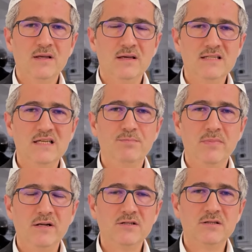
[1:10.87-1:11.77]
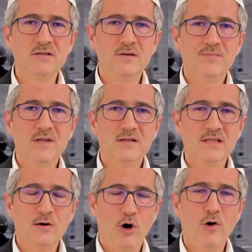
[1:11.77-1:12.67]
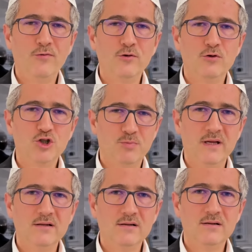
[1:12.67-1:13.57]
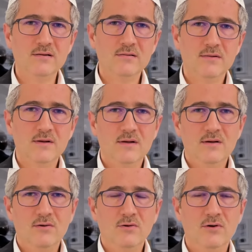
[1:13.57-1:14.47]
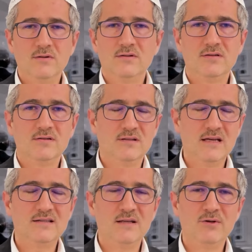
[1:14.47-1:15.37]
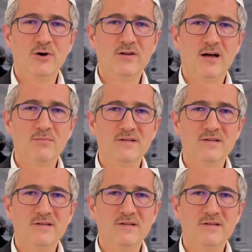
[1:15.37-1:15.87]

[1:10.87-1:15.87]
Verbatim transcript: Es gibt Menschen, die Hoffnung spenden. Und das nehme ich heute Abend